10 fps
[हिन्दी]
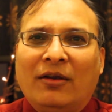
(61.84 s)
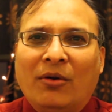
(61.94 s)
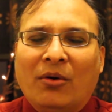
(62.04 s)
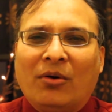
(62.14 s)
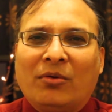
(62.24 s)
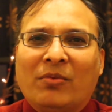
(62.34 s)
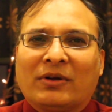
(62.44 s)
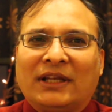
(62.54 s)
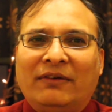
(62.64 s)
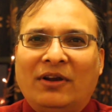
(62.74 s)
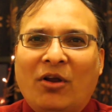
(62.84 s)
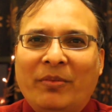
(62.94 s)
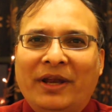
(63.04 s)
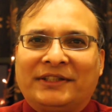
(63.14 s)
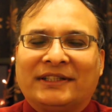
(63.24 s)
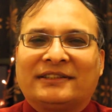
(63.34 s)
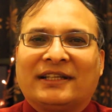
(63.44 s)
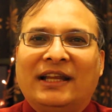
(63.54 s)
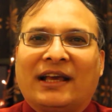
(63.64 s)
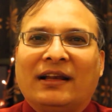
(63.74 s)
लोग मुख्तलिफ डिनोमिनेशन
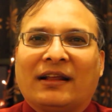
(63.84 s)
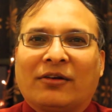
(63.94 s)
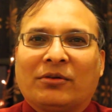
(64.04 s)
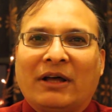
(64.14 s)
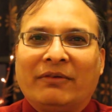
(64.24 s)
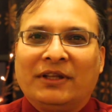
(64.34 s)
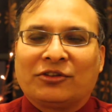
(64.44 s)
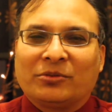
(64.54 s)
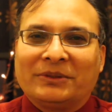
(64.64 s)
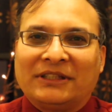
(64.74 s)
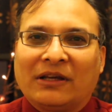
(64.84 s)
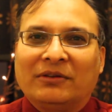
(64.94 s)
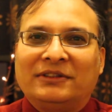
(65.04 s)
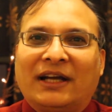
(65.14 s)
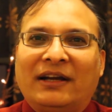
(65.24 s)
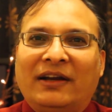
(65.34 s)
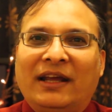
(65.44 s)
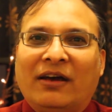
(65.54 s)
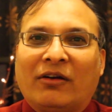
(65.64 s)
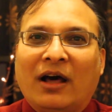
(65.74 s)
से निकल कर खुदा यीसु मसीह को जान रहे
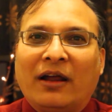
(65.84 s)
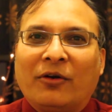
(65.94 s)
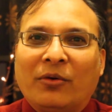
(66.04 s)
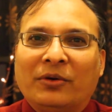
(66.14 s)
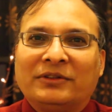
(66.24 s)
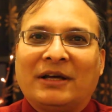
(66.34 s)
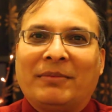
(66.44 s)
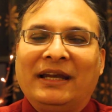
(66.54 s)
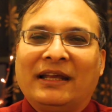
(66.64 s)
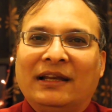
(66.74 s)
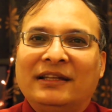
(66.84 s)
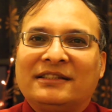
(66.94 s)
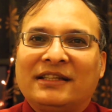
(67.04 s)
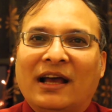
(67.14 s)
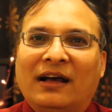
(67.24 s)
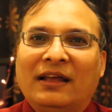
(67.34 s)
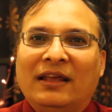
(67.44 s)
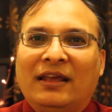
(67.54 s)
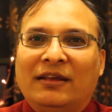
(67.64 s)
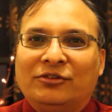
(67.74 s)
हैं और हर रोज़ हमारी कलीसिया
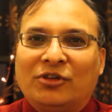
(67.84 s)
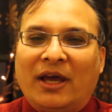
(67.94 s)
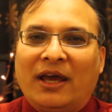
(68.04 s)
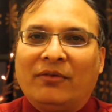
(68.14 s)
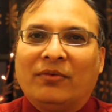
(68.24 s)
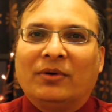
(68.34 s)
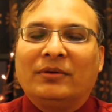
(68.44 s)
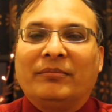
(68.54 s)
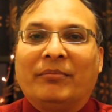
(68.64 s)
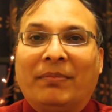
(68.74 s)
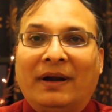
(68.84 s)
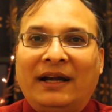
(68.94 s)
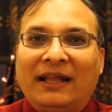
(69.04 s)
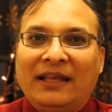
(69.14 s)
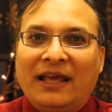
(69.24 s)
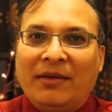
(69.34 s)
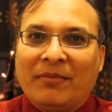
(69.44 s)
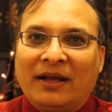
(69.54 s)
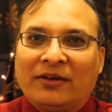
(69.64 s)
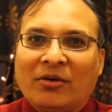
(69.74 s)
जो है वो बढ़ रही है
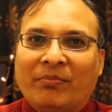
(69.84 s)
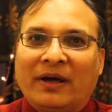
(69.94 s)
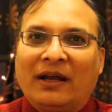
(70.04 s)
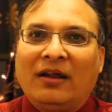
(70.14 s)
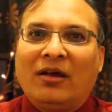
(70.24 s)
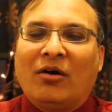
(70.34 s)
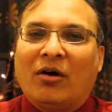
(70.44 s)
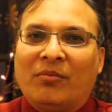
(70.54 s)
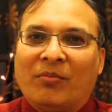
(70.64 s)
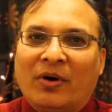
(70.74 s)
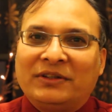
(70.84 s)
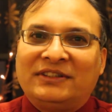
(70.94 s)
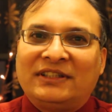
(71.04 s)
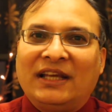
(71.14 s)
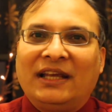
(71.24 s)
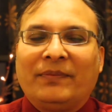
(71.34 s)
ईमान के ऊपर और मुआवजे